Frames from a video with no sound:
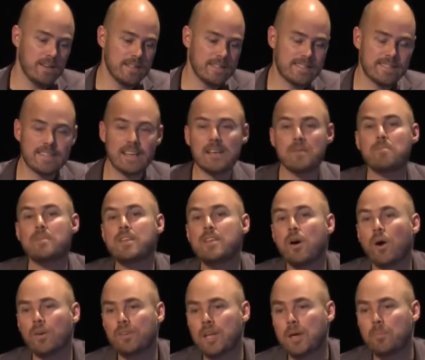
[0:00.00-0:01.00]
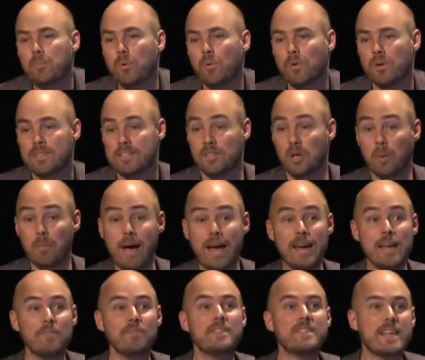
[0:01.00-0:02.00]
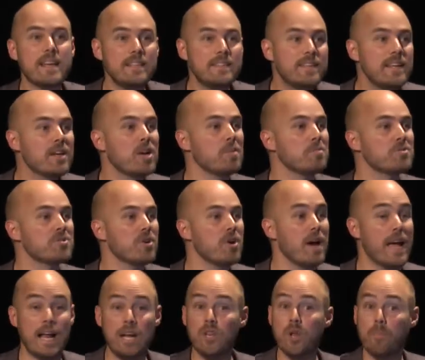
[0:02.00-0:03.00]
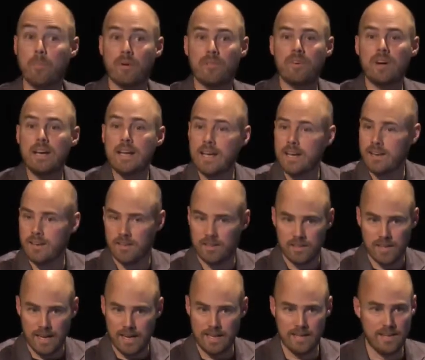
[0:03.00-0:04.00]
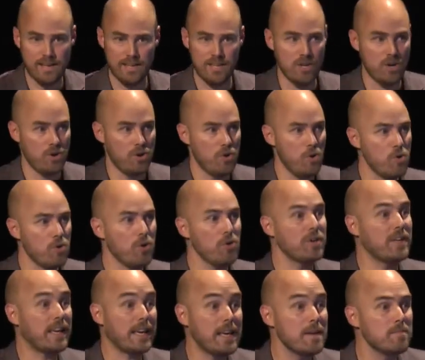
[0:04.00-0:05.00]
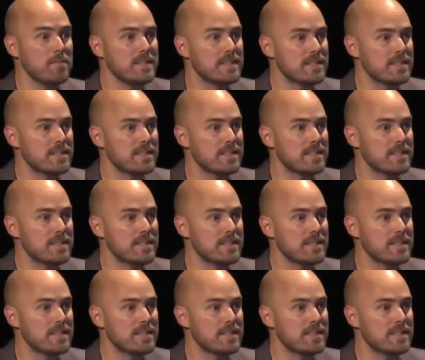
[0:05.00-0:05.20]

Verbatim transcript: 5 millions en impôts. C'est normal, la fiscalité est comme ça. Elle n'a pas volé, là. Il n'y a aucun crime